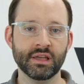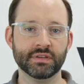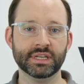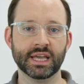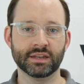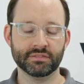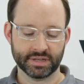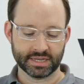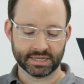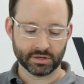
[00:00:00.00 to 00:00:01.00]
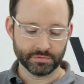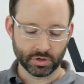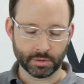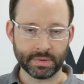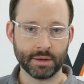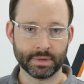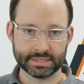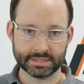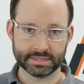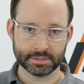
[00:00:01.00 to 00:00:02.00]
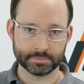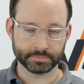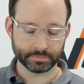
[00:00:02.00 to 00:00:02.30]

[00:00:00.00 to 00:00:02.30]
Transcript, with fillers: wenn die Handwerker da irgendwie noch am Arbeiten sind.